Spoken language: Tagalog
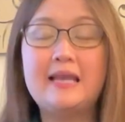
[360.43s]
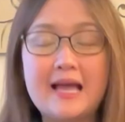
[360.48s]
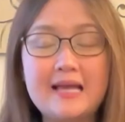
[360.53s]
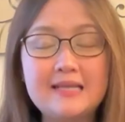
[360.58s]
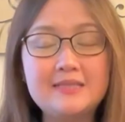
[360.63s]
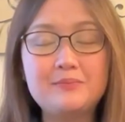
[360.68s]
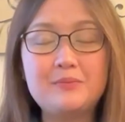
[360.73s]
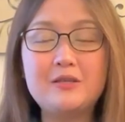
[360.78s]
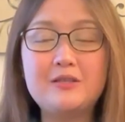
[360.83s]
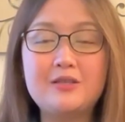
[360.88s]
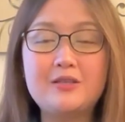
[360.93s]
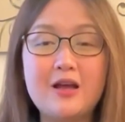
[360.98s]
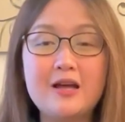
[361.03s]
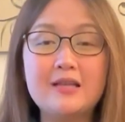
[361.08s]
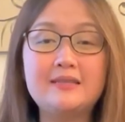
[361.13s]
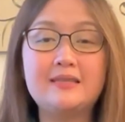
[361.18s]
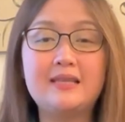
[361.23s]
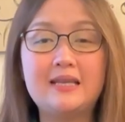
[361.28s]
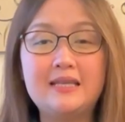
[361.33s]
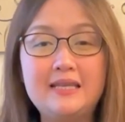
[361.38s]
last but
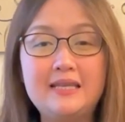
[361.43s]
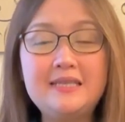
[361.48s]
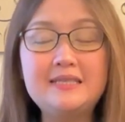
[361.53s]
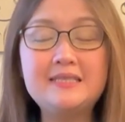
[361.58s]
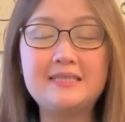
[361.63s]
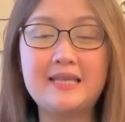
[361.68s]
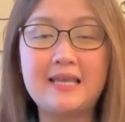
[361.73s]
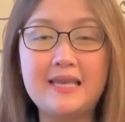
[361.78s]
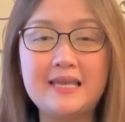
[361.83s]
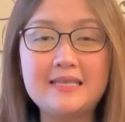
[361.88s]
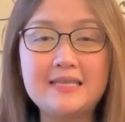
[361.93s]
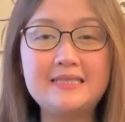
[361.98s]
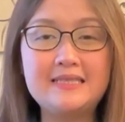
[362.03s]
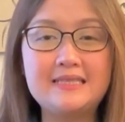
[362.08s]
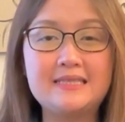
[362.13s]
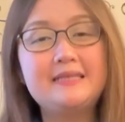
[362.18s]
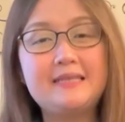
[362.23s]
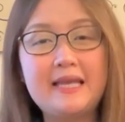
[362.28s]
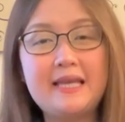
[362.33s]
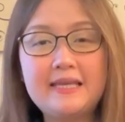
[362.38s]
not the least
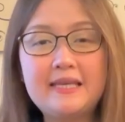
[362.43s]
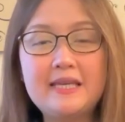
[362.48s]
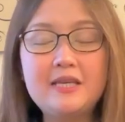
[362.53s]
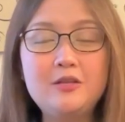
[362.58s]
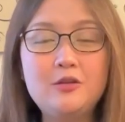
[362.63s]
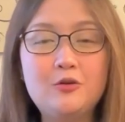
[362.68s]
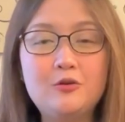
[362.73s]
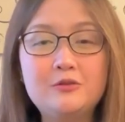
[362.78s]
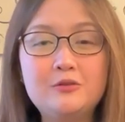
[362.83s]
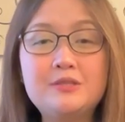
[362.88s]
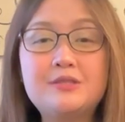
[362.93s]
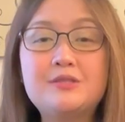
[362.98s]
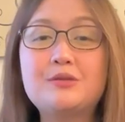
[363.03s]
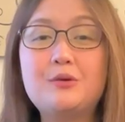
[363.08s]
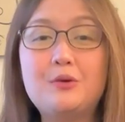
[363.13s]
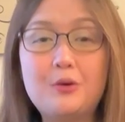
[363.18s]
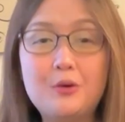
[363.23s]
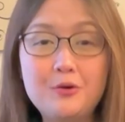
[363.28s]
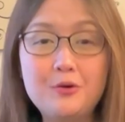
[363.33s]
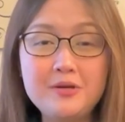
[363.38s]
is taking
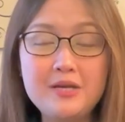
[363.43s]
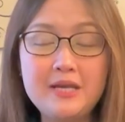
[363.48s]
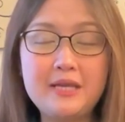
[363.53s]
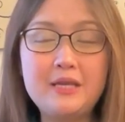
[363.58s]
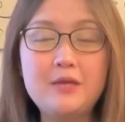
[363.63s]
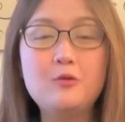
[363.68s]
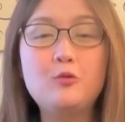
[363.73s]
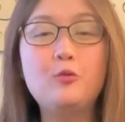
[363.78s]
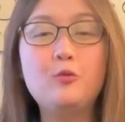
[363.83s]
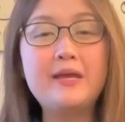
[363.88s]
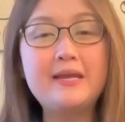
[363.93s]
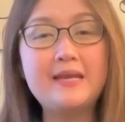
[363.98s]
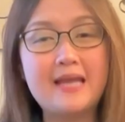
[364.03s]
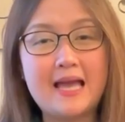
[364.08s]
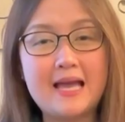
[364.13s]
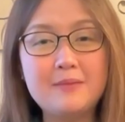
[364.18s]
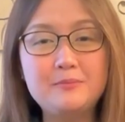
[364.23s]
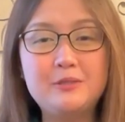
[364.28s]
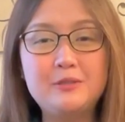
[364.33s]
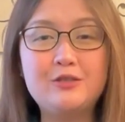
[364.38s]
loans only when
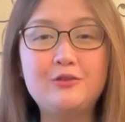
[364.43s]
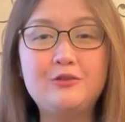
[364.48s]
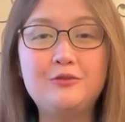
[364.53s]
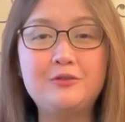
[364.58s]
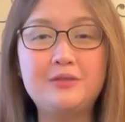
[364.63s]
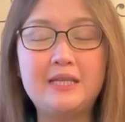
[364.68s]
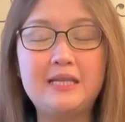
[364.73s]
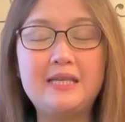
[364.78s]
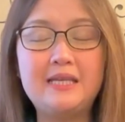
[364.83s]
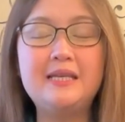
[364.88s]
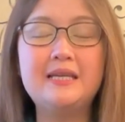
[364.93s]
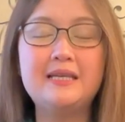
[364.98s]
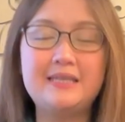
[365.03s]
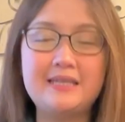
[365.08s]
absolutely